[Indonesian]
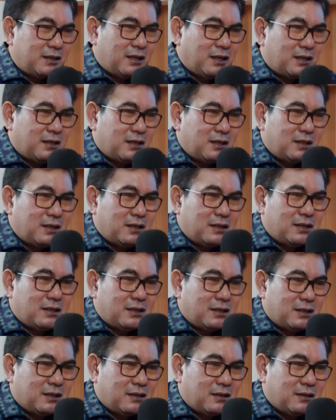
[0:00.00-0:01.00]
jadi
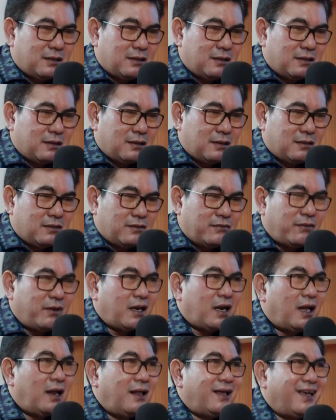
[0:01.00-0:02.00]
yeah.
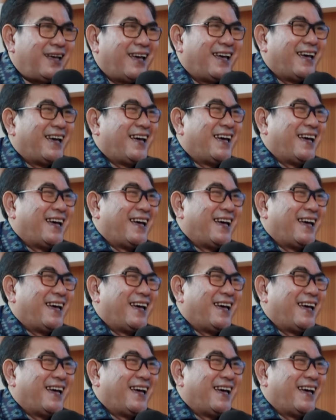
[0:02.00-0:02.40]
viral ya. Iya.